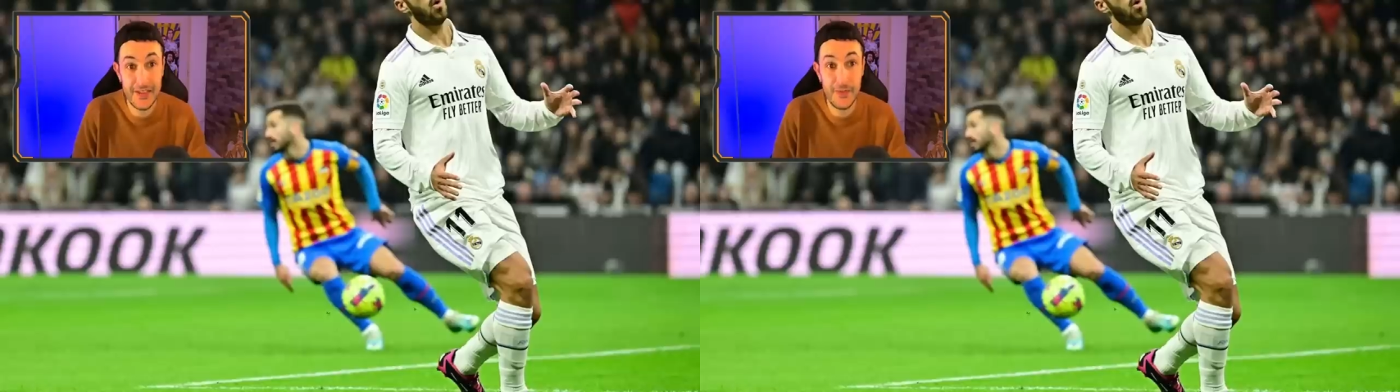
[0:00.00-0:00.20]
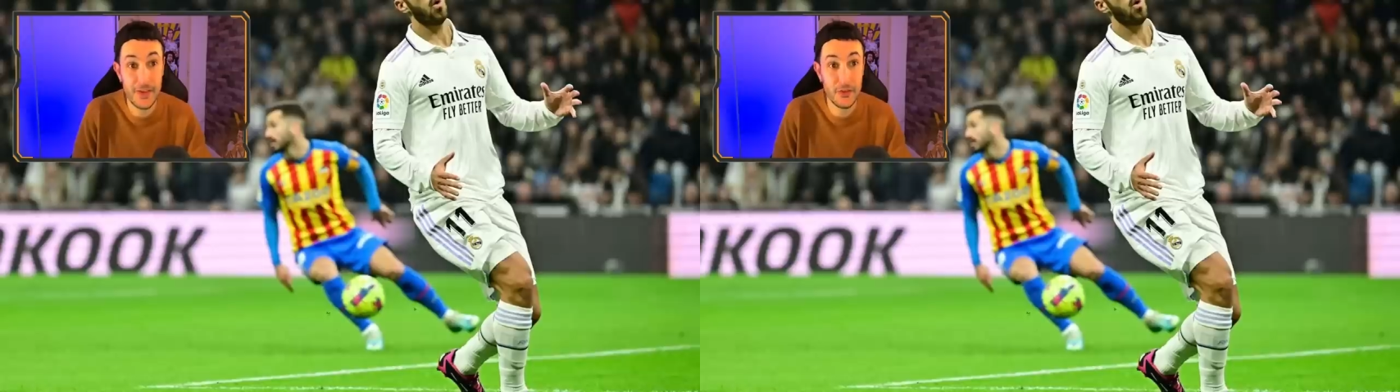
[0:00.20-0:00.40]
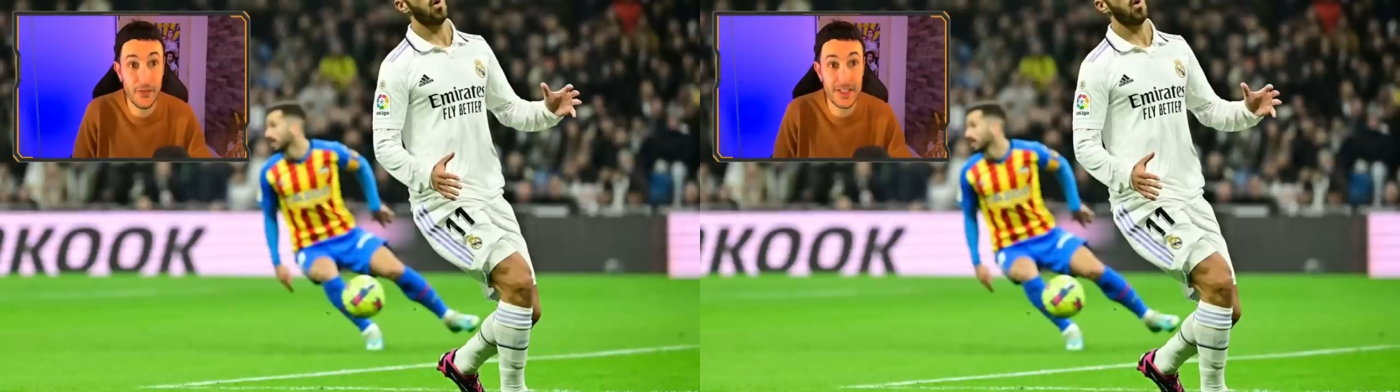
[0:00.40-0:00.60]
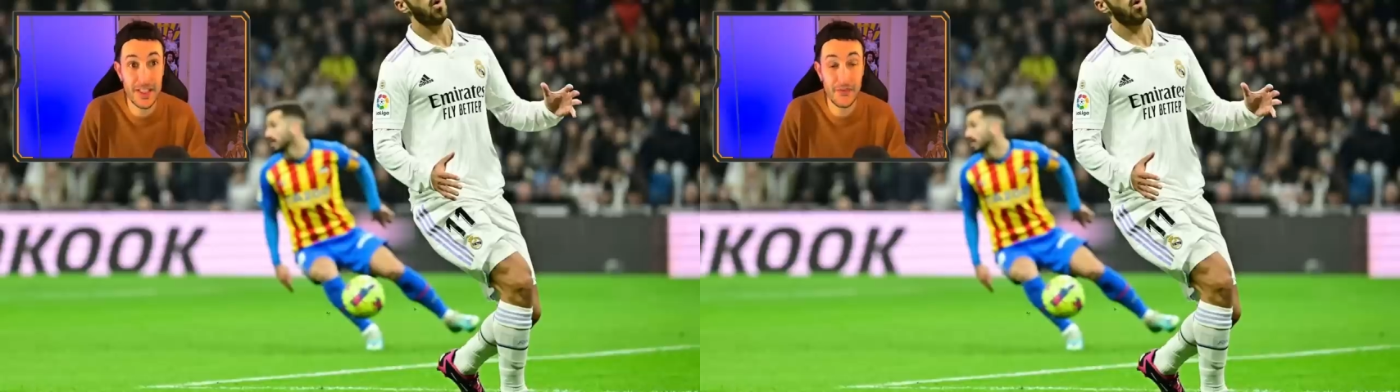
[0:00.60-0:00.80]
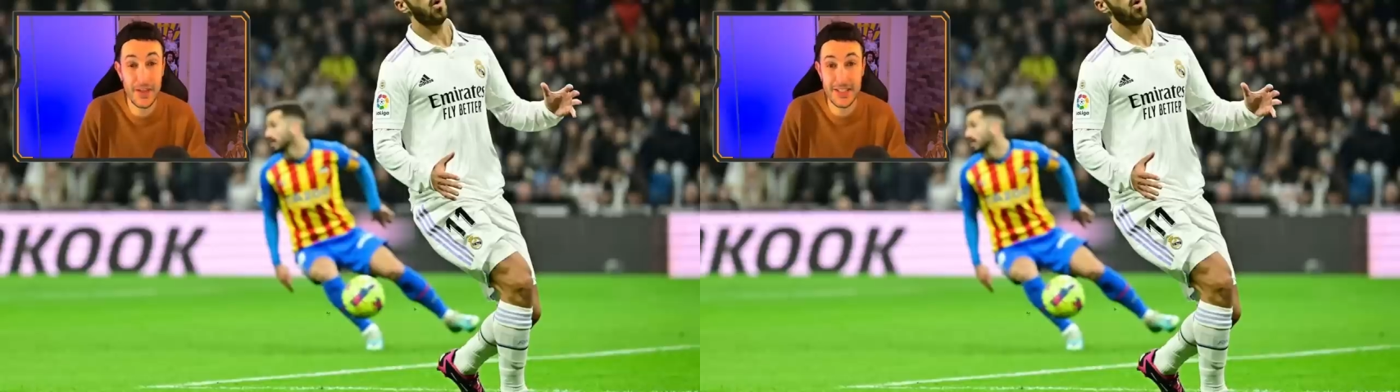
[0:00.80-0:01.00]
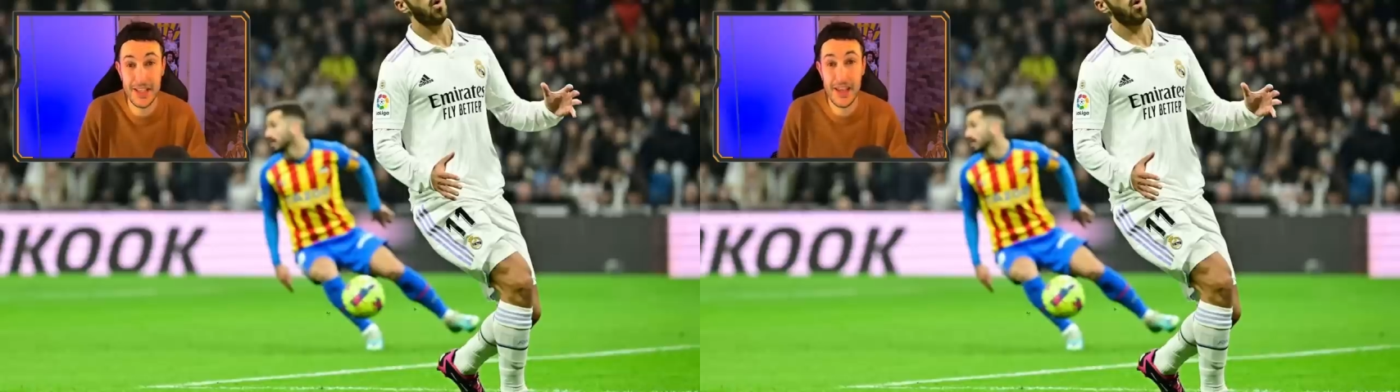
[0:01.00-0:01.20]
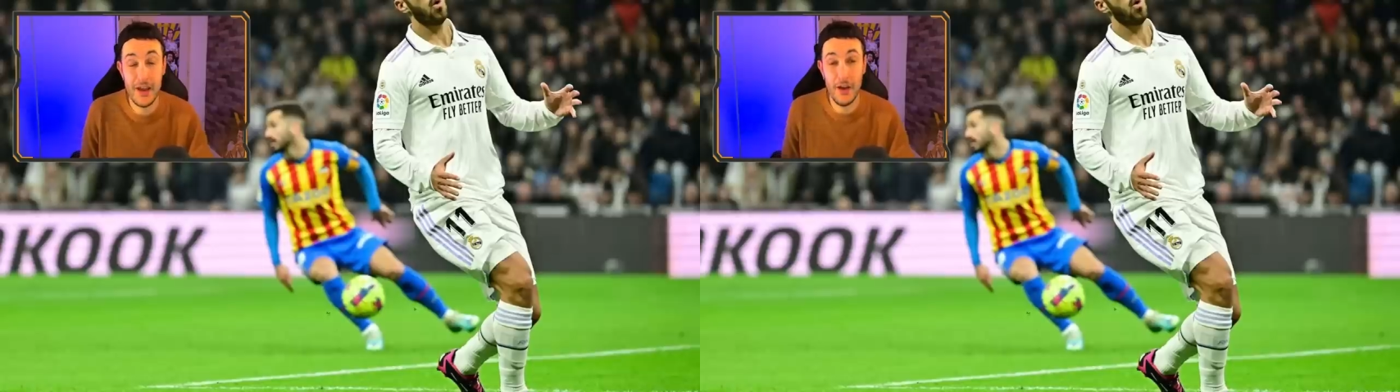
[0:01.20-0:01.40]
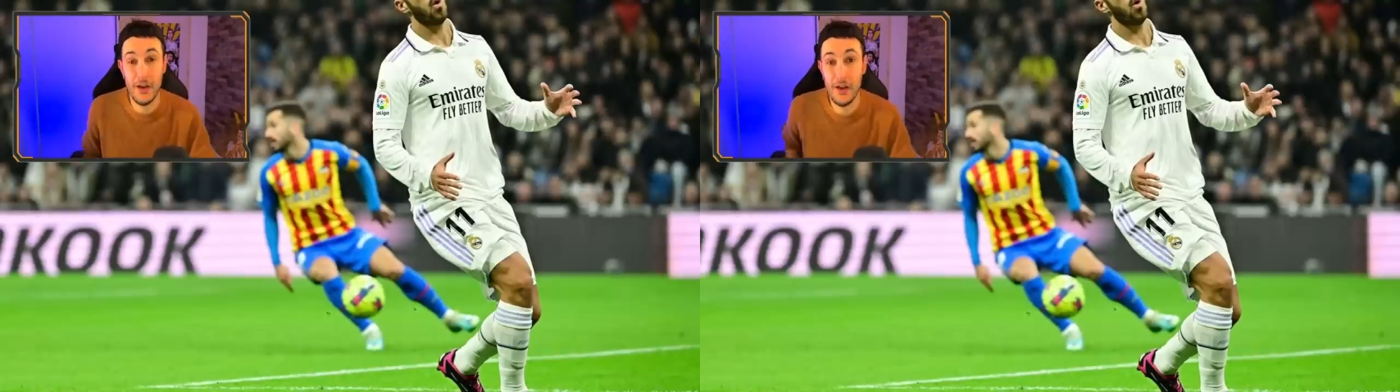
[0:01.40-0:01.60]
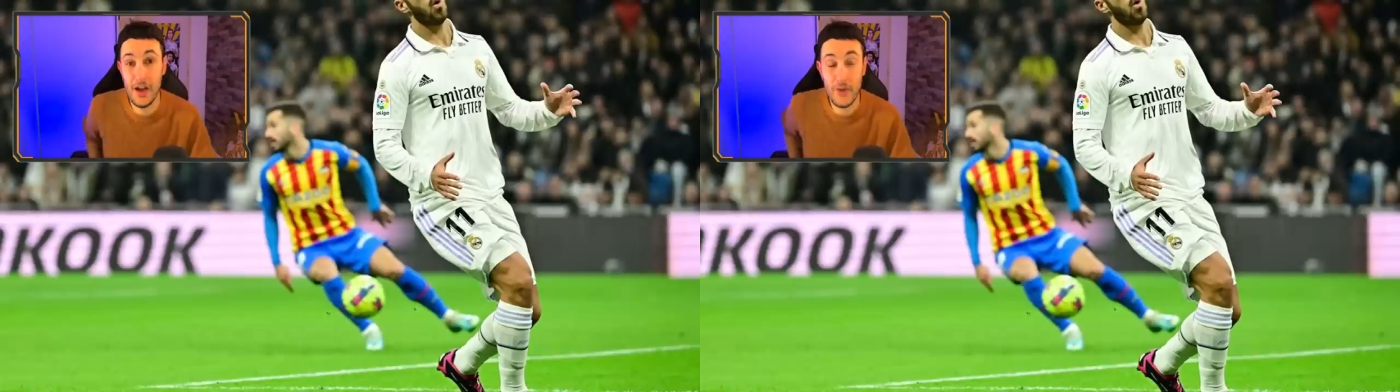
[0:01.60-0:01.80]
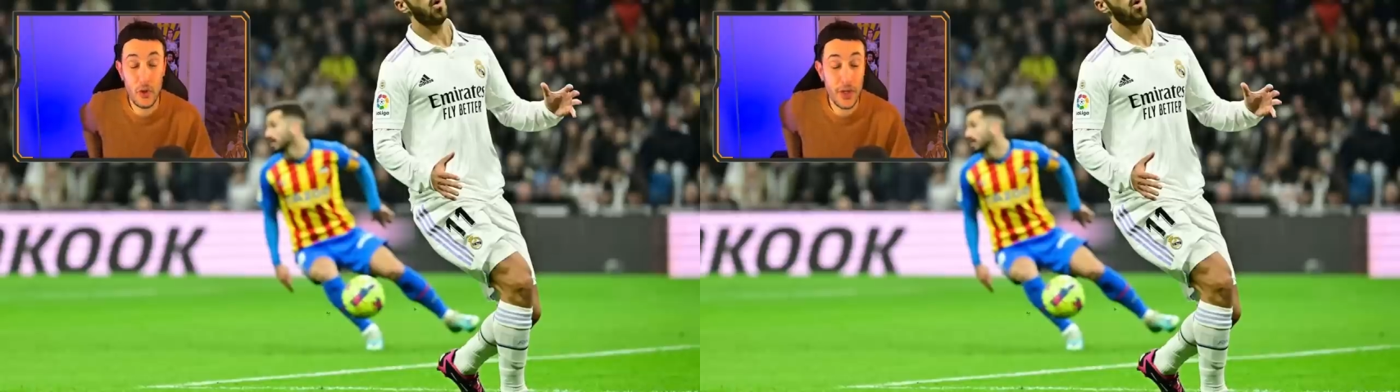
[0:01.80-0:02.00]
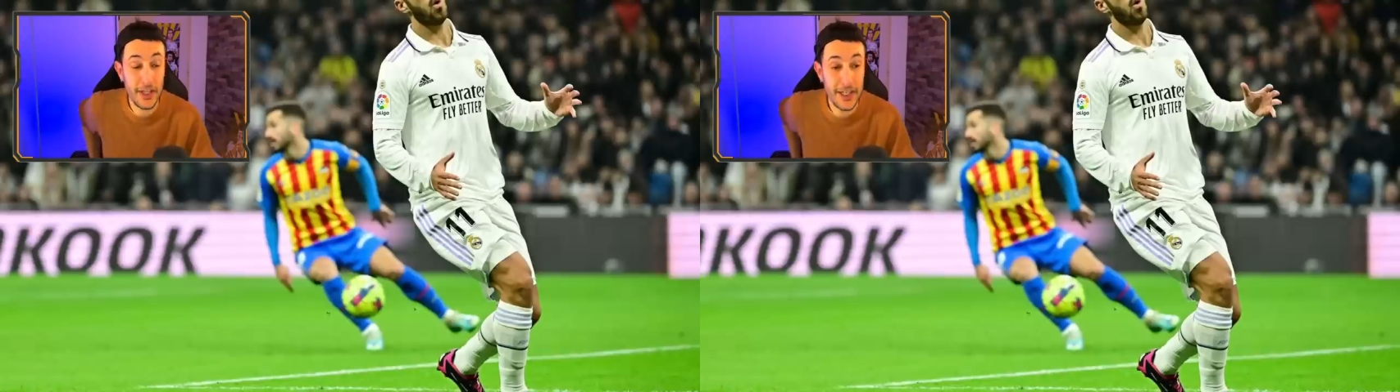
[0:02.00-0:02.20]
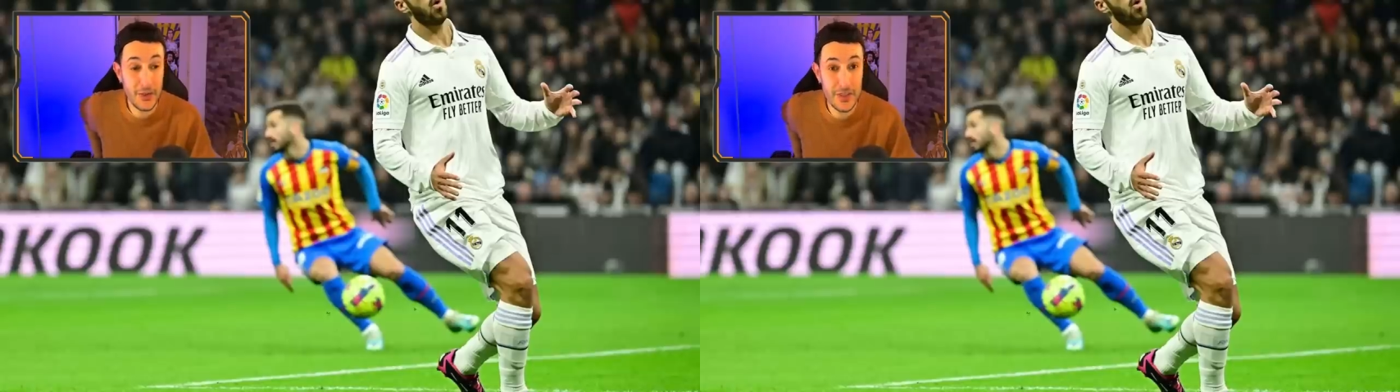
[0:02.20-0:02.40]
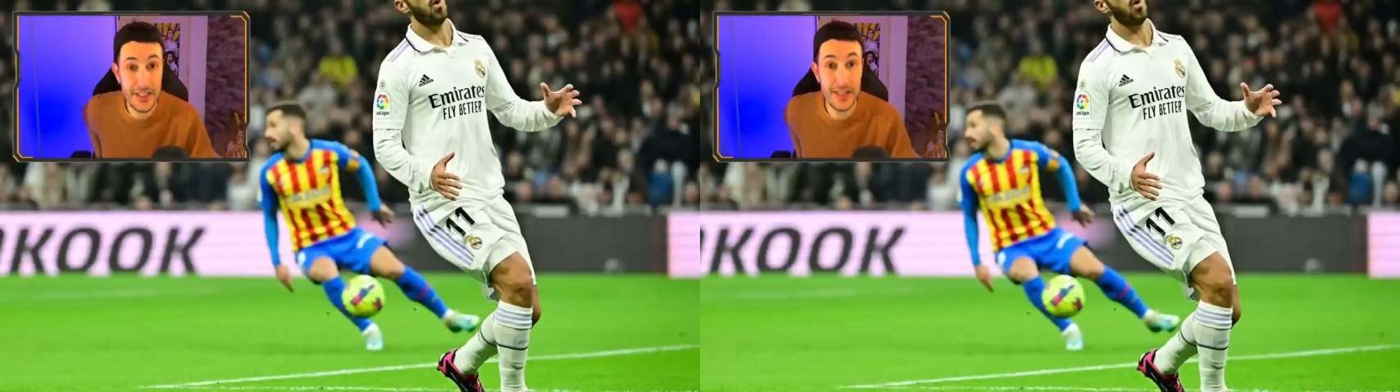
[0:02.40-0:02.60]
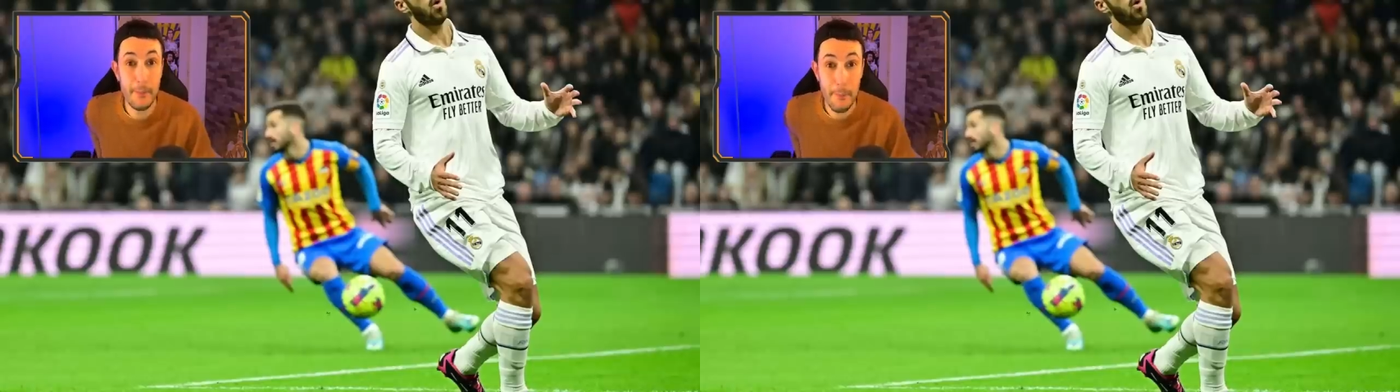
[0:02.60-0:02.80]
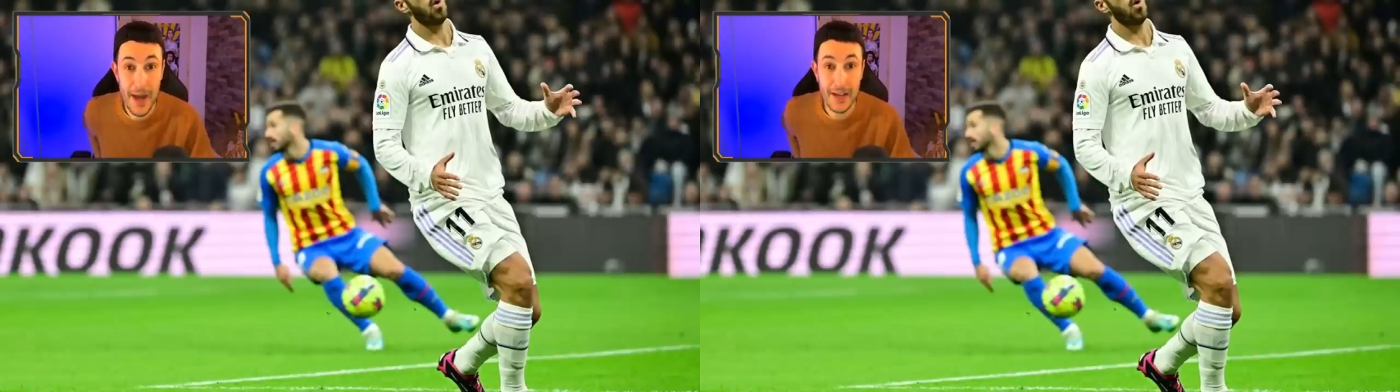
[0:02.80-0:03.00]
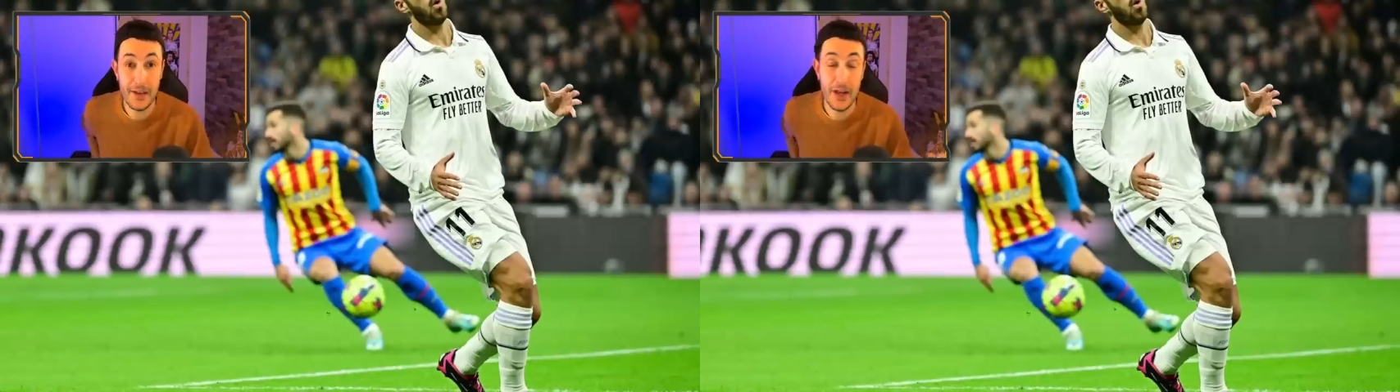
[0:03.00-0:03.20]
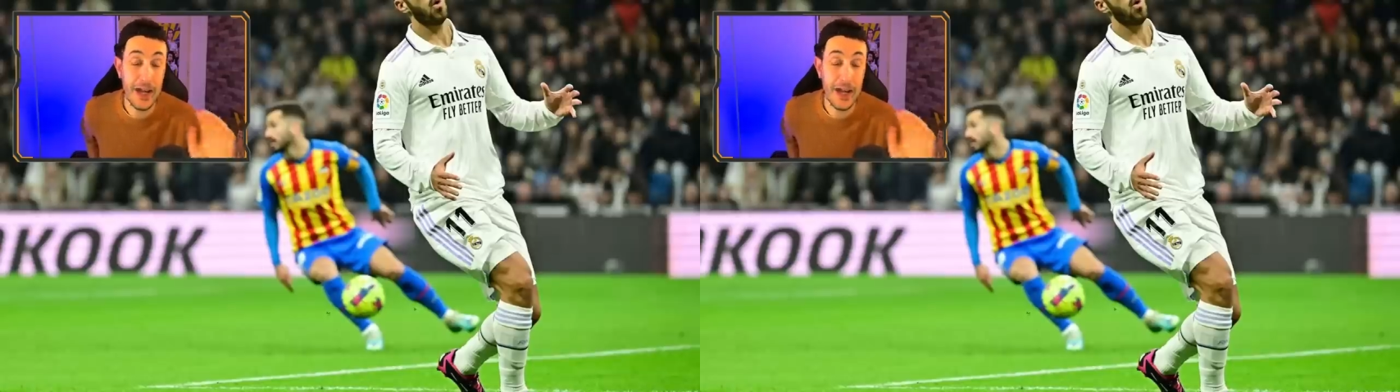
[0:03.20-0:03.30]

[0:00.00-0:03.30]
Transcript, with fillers: fait son face-à-face euh, avec le gardien de la société Marc,